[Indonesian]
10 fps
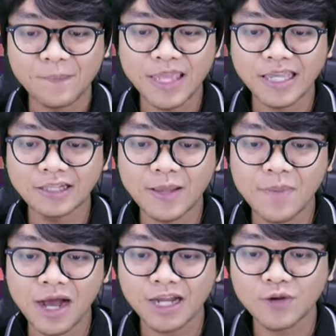Pinky
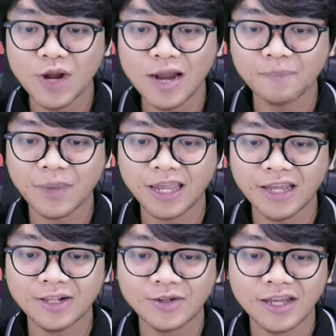tembakannya warna pink
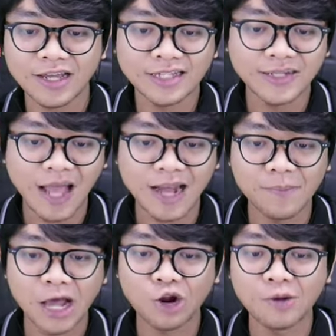gitu ya.
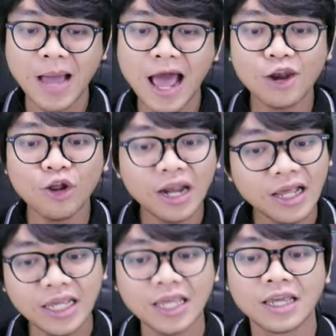Ada balon-balon
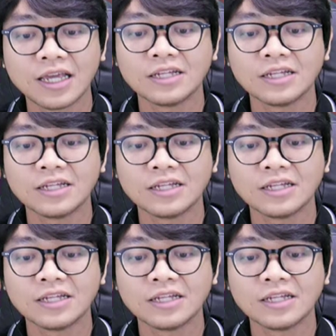lagi.